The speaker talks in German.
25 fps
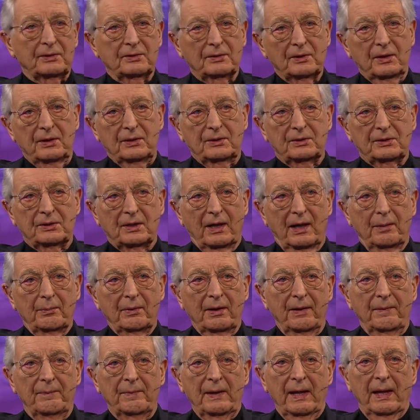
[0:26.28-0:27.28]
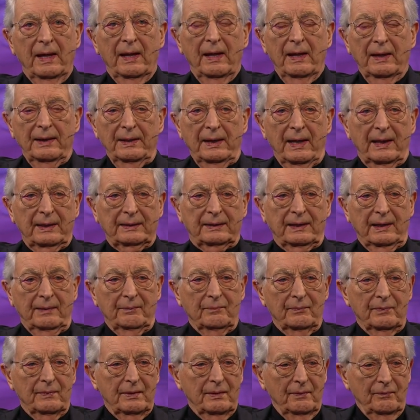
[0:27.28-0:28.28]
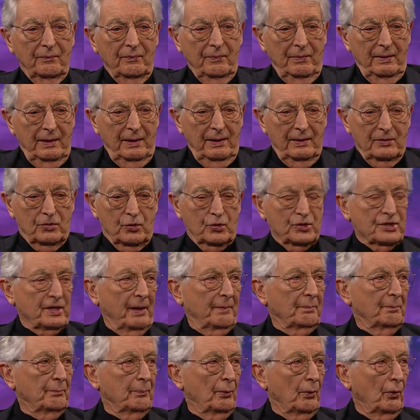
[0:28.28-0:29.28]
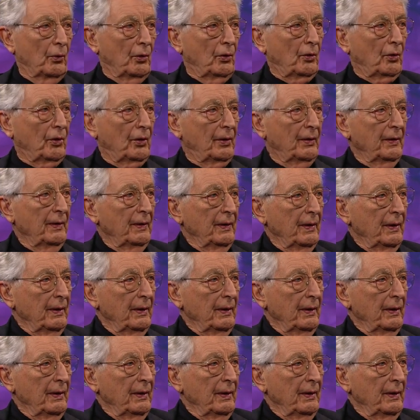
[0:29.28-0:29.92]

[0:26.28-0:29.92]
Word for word: Ja, ich, ich, habe nach dem Zusammenbruch